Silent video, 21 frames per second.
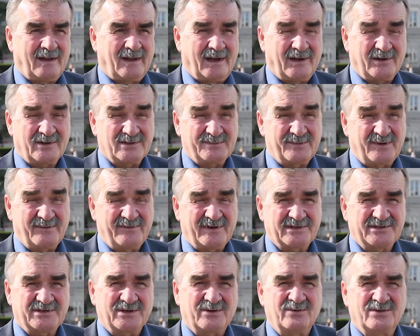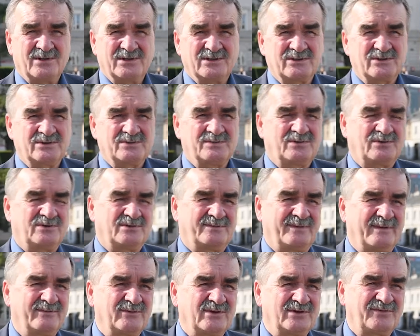a rozmowa szczególnie z ludźmi, którzy
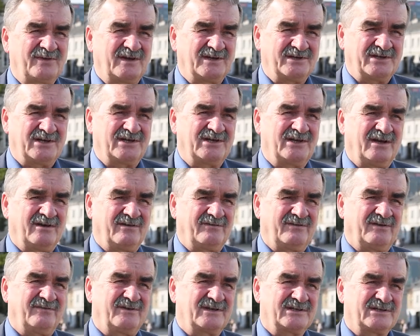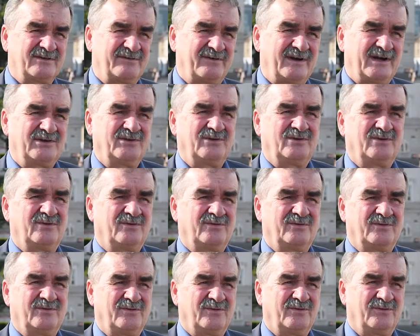mają doświadczenie w inwestowaniu,
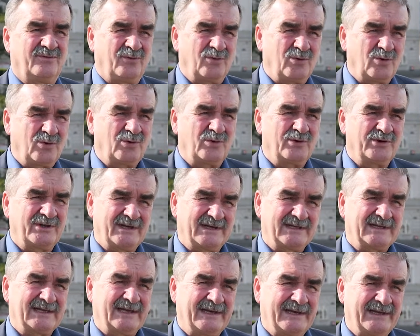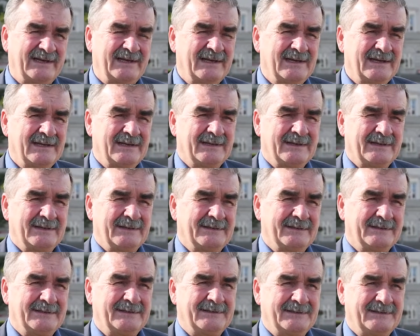w ruchu i tak dalej,
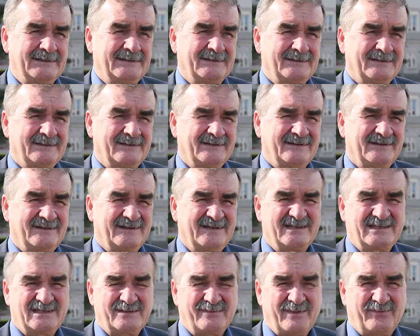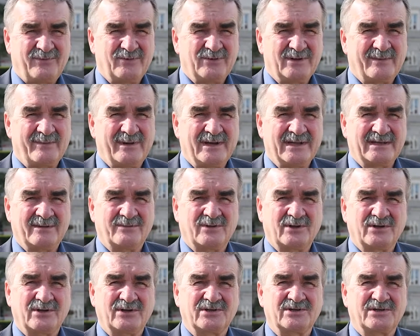y, jest chyba fundamentem
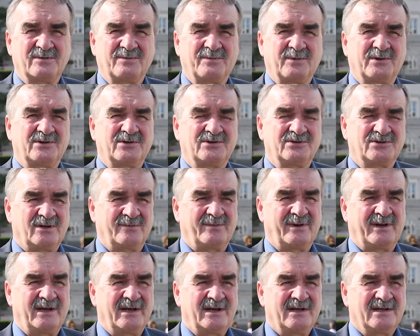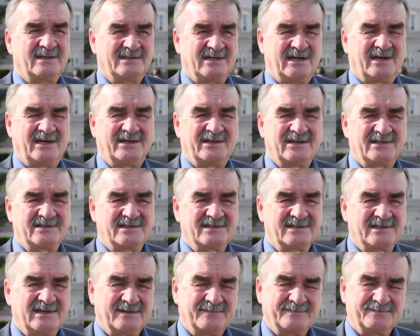do tego, żeby podjąć dobre, celne
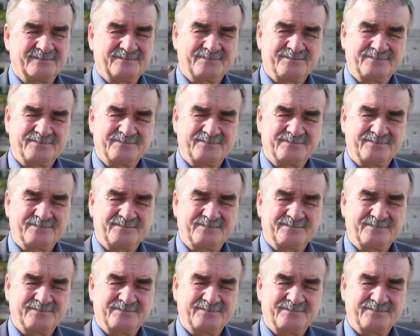decyzje.